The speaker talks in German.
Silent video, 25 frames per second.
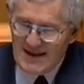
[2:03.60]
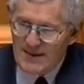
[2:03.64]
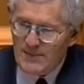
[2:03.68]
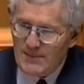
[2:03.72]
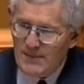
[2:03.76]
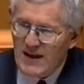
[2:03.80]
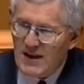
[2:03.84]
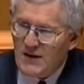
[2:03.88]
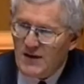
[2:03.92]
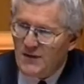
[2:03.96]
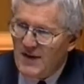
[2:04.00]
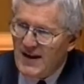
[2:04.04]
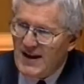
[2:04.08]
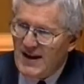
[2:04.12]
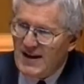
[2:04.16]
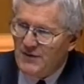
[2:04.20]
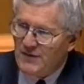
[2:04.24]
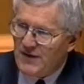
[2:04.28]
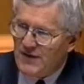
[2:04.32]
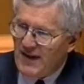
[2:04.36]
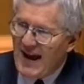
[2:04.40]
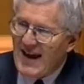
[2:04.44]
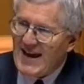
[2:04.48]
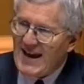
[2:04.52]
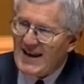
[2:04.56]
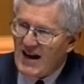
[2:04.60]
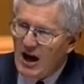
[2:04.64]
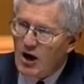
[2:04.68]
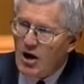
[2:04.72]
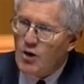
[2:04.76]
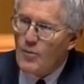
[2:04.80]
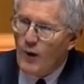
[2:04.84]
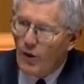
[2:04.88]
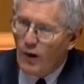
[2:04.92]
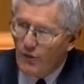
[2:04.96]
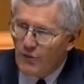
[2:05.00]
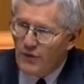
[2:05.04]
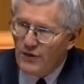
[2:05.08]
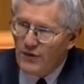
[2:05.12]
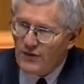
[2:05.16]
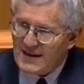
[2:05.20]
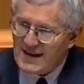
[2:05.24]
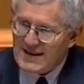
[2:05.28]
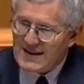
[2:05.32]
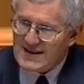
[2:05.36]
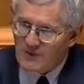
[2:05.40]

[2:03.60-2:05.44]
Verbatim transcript: ziemlich viel Freiraum offen.